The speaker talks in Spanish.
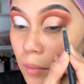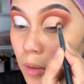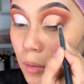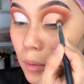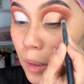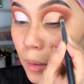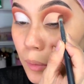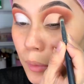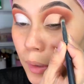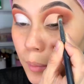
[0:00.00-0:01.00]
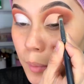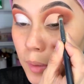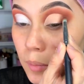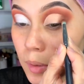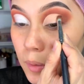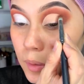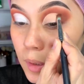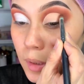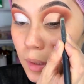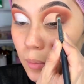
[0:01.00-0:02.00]
bueno lo voy a colocar más o menos
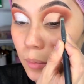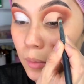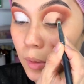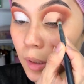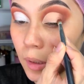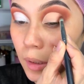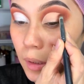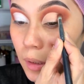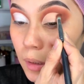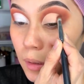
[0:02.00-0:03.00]
hasta por aquí